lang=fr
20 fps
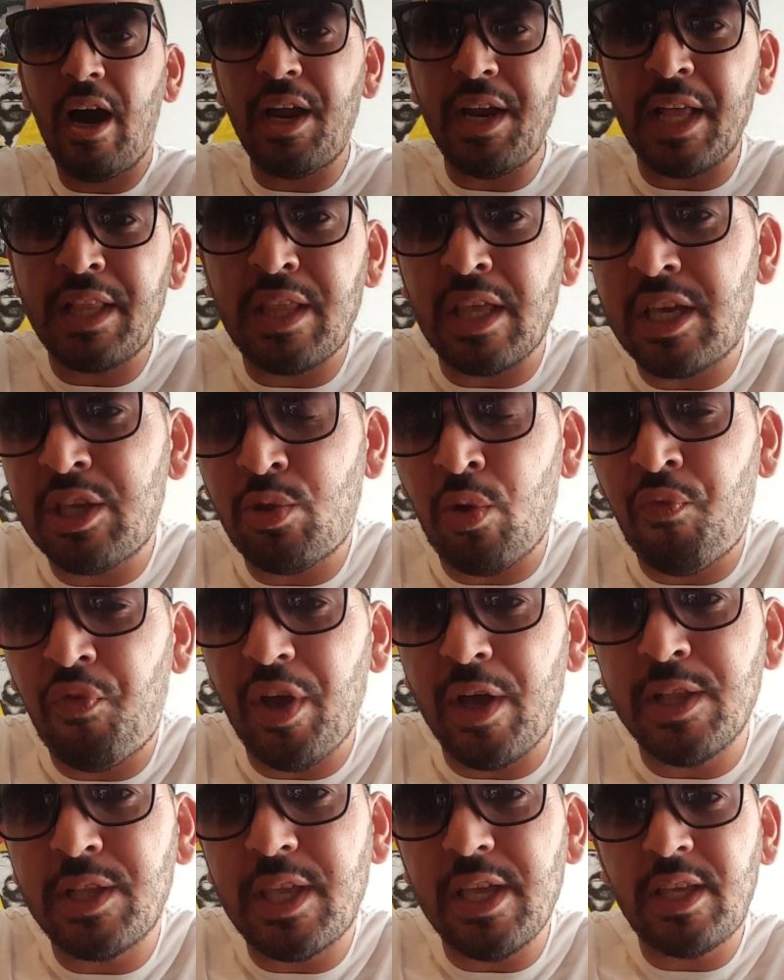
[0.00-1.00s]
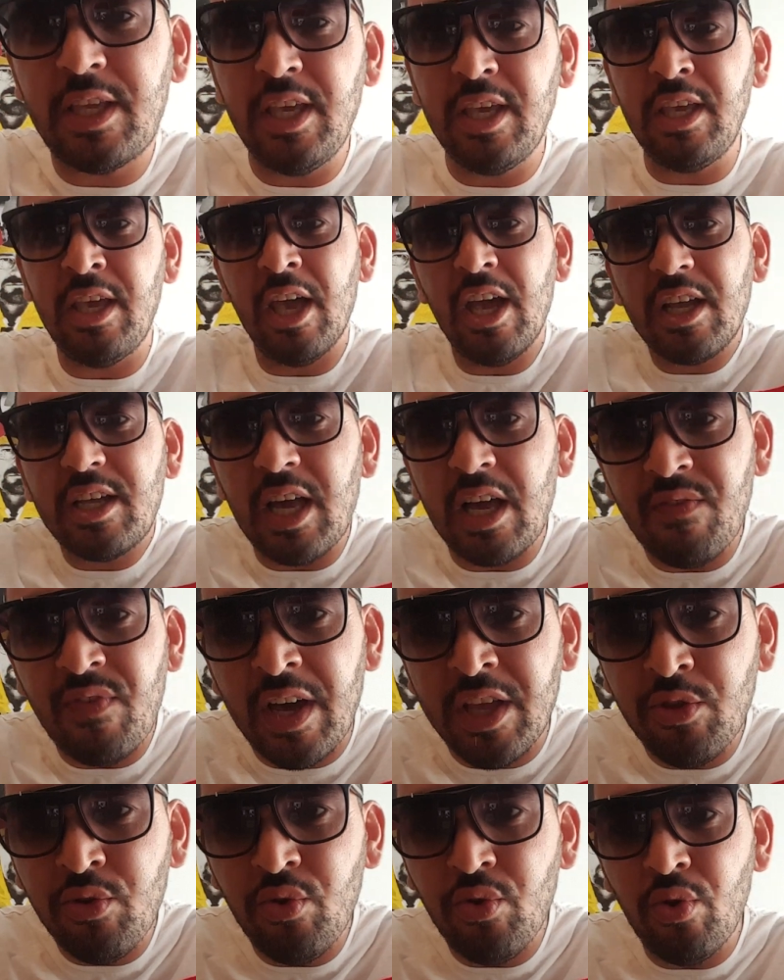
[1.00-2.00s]
En attaque, ils t'ont fait rentrer qui
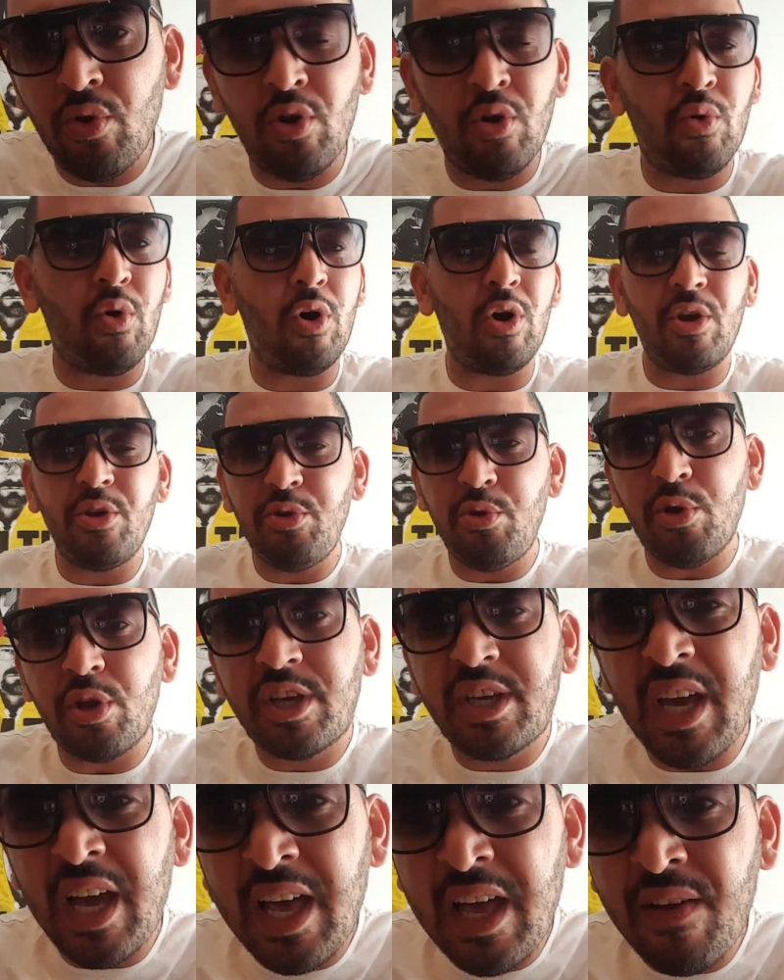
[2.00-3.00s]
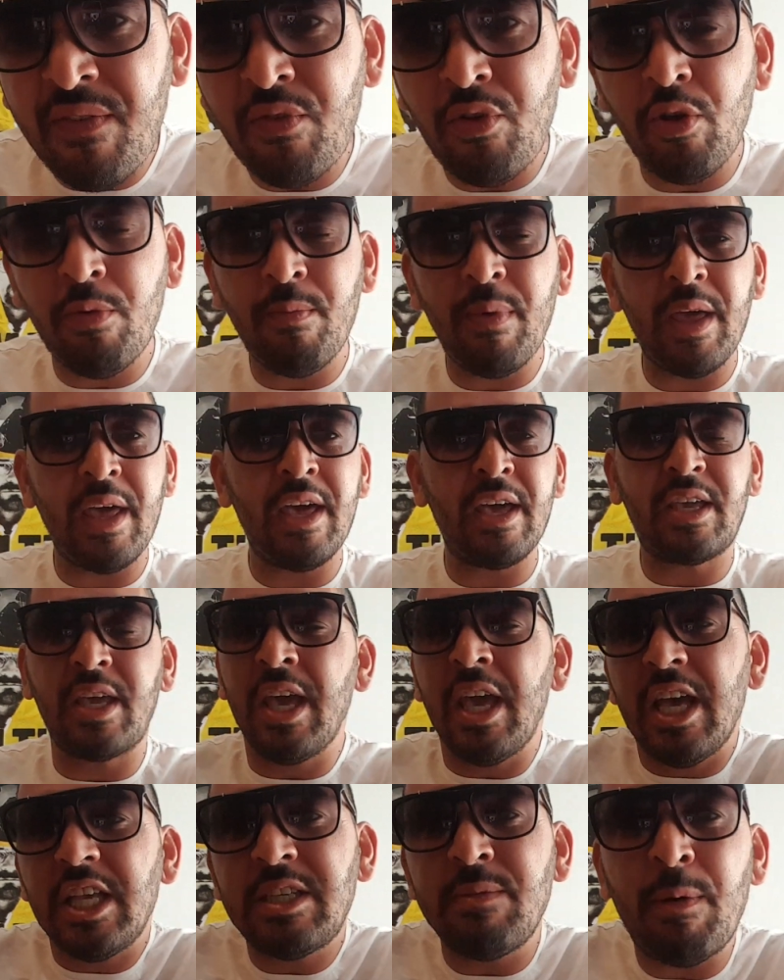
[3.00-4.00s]
Cavani, Oh, une cave le mec.
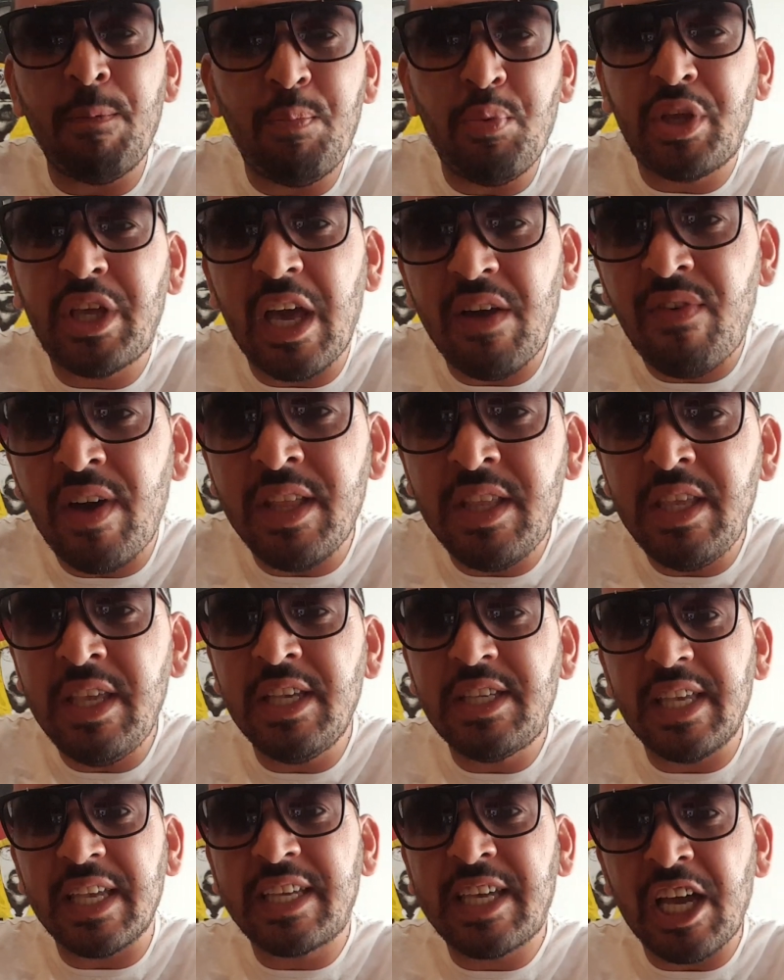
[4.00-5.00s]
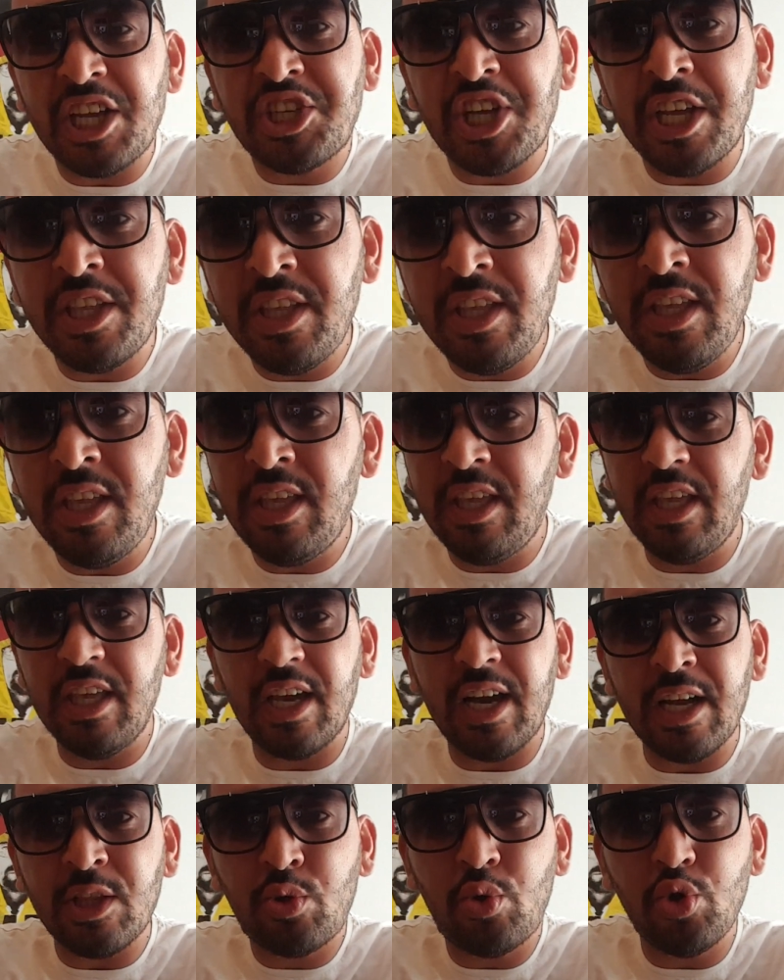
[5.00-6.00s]
C'est même plus de Cavani, c'est Cajani, il
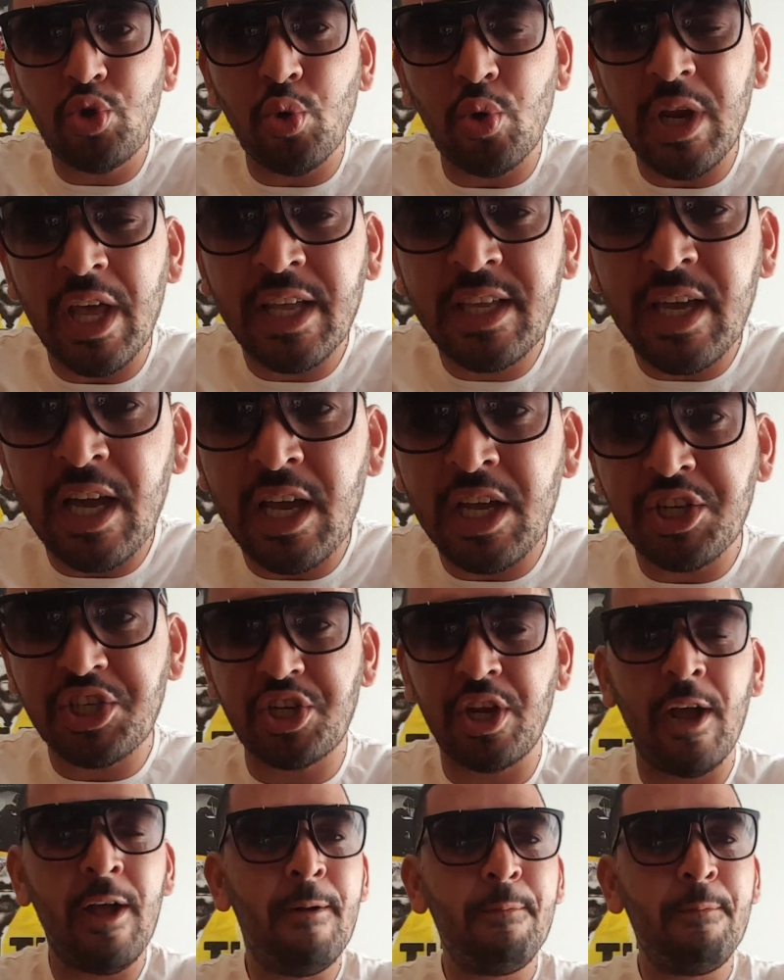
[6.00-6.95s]
rate toujours la cage.